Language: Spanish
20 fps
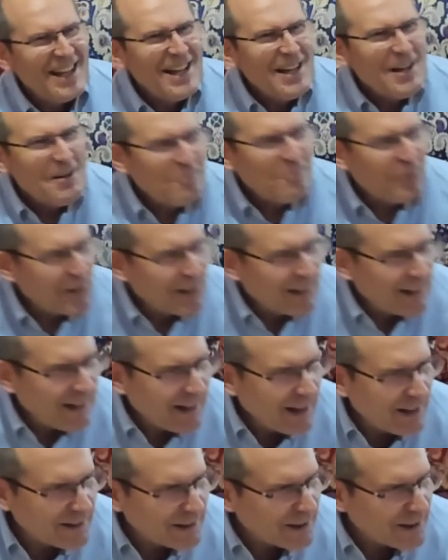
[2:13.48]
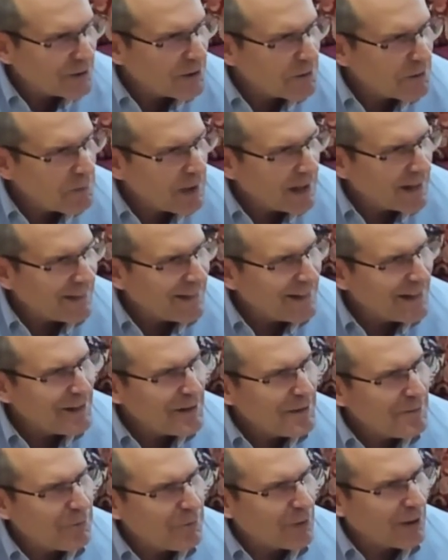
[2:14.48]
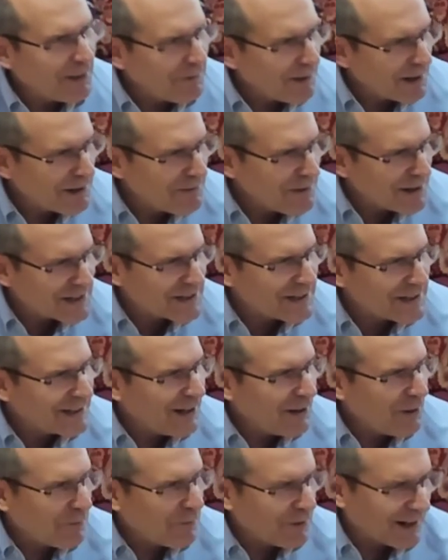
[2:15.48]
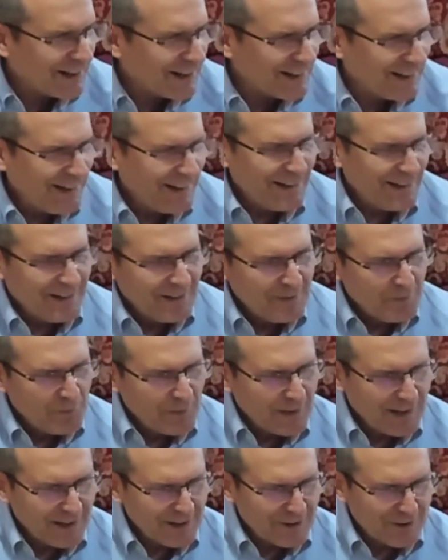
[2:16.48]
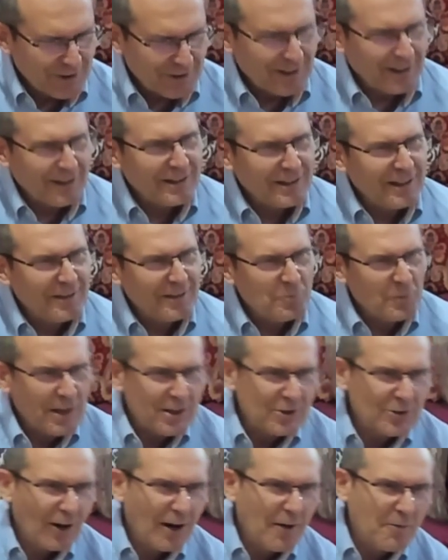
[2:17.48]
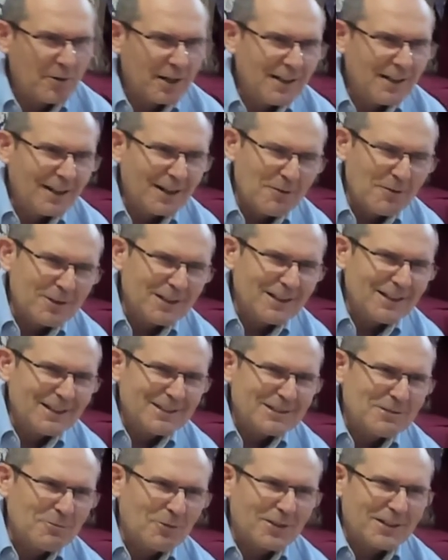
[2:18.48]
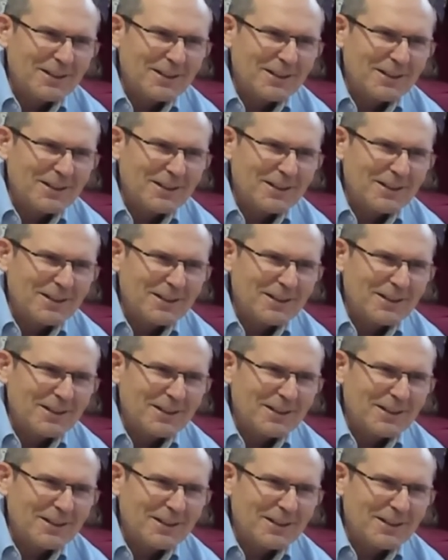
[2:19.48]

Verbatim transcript: Porque en la anterior me quedé por la vaibásica o por ahí. Eso estaría. ¿Eso cabría? ¿Cabría? ¿Se podría?